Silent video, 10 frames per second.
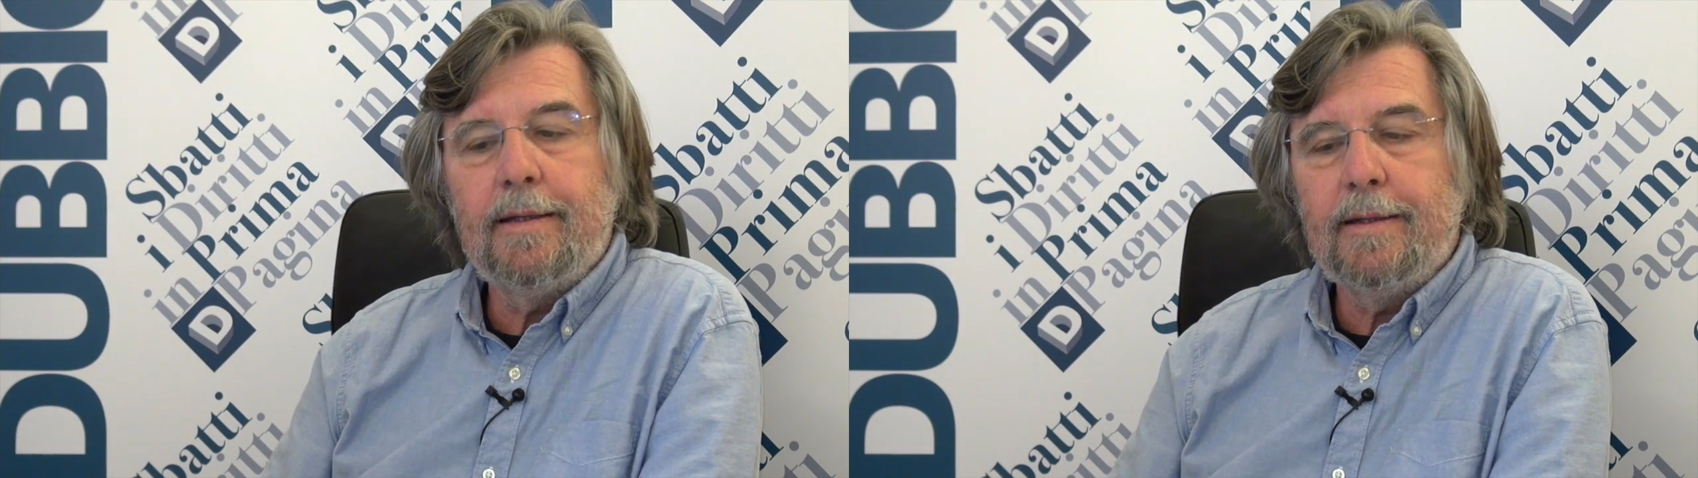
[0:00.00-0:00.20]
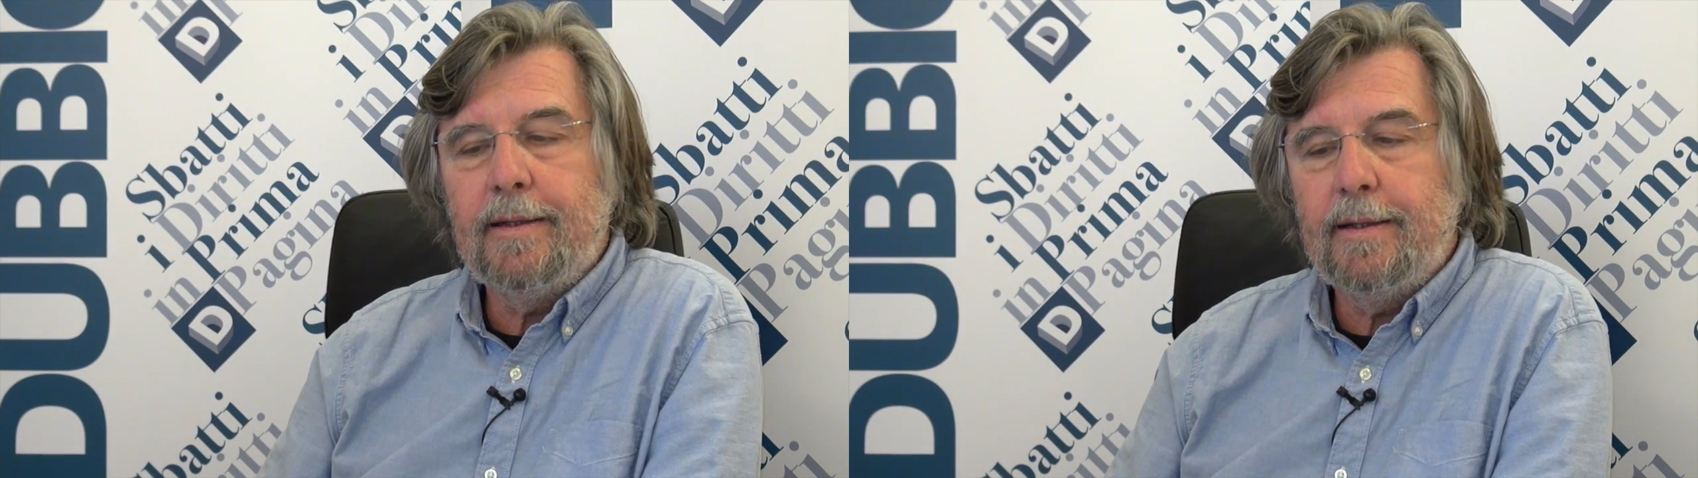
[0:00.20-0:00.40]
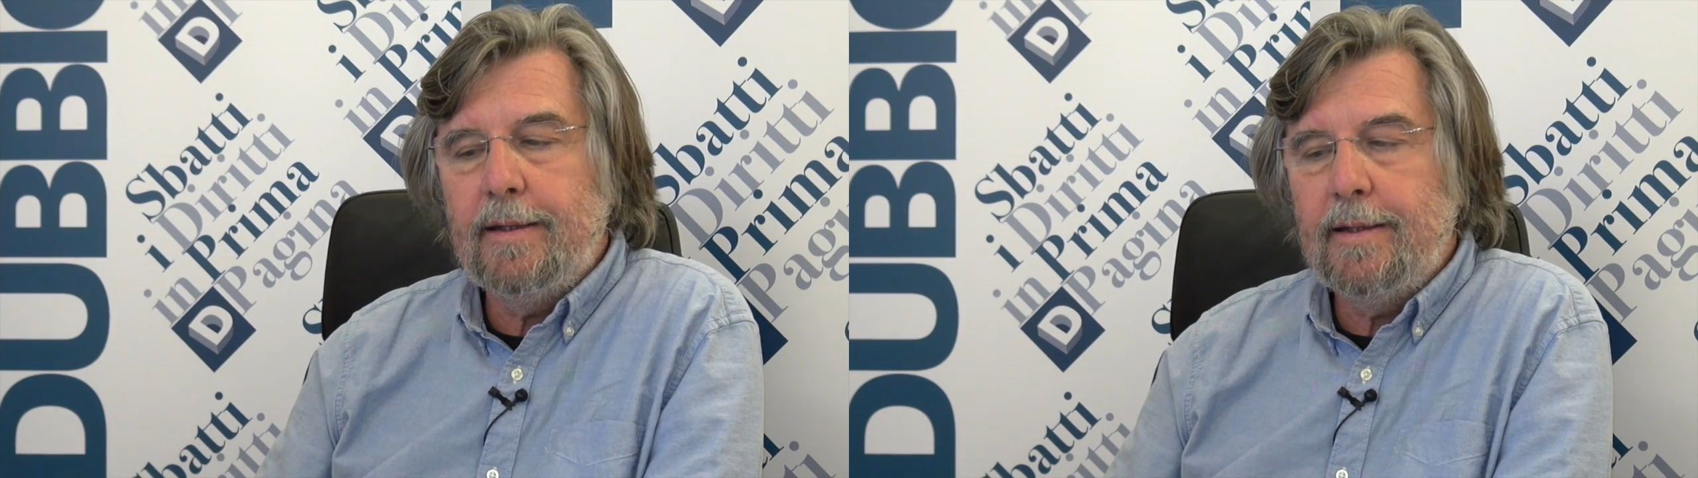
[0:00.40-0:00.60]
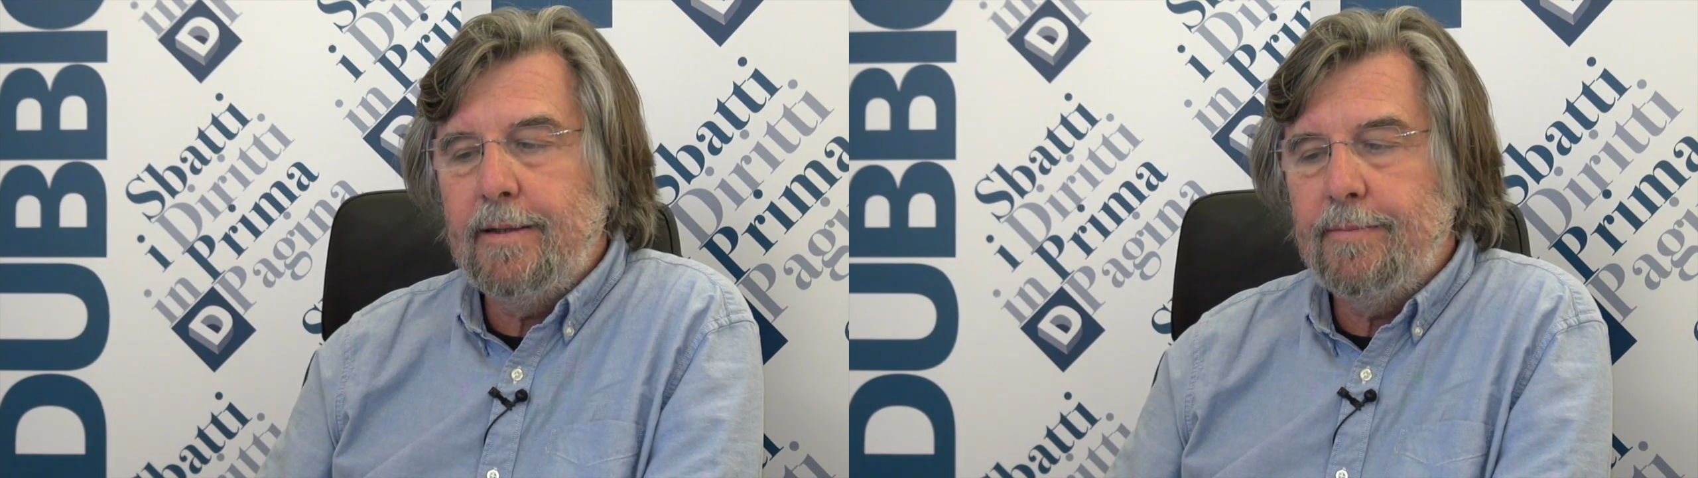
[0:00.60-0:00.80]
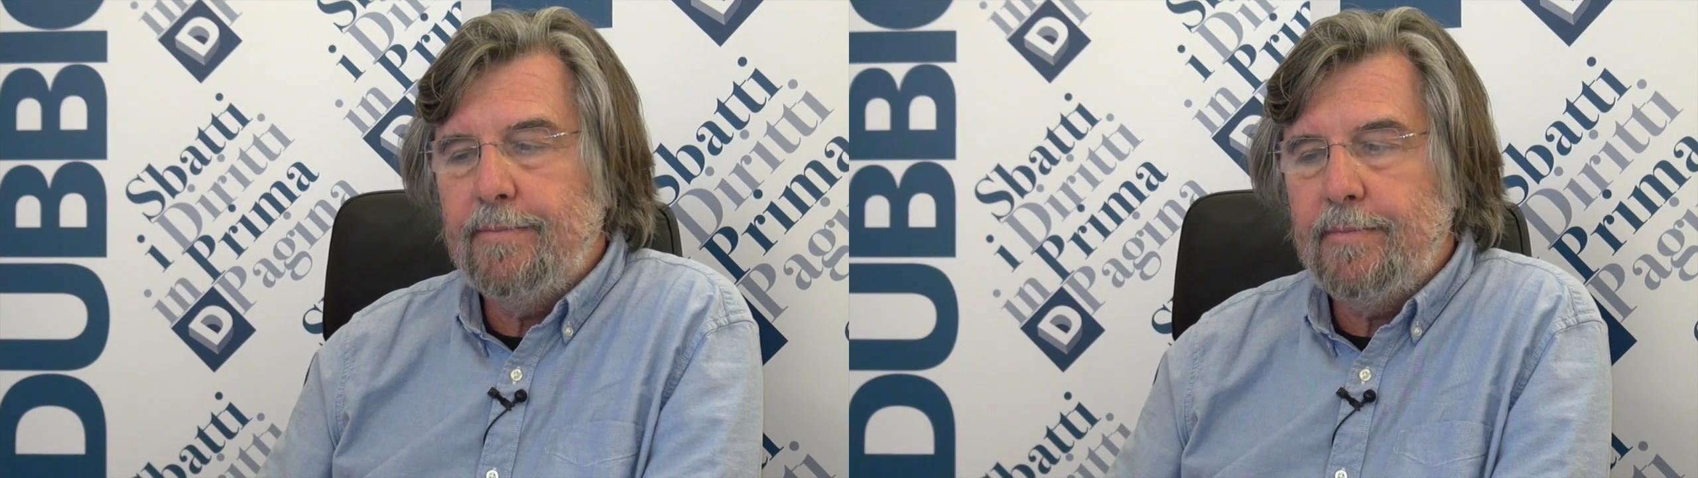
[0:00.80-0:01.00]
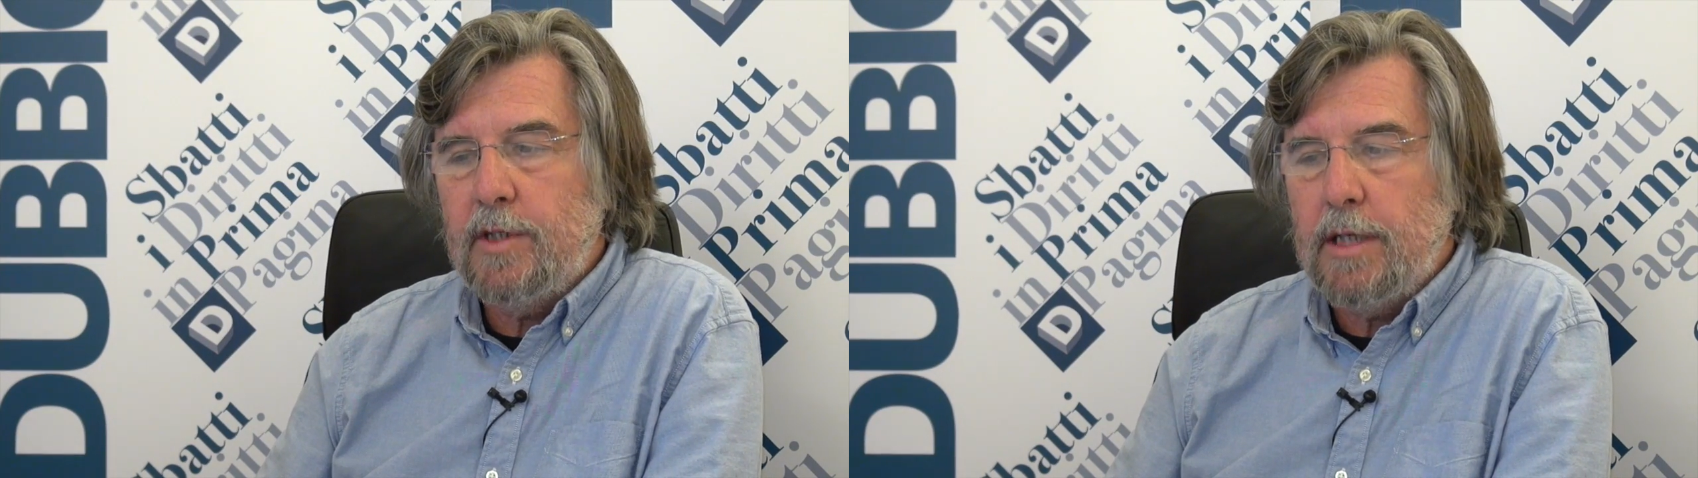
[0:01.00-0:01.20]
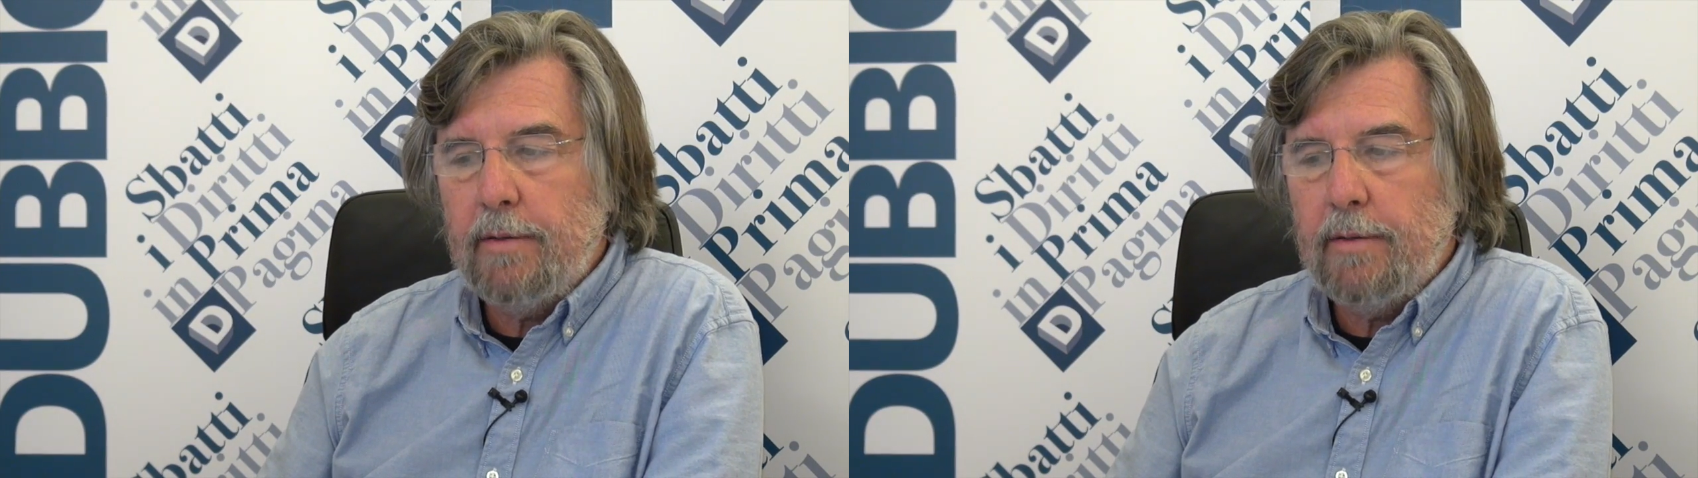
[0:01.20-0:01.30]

c'è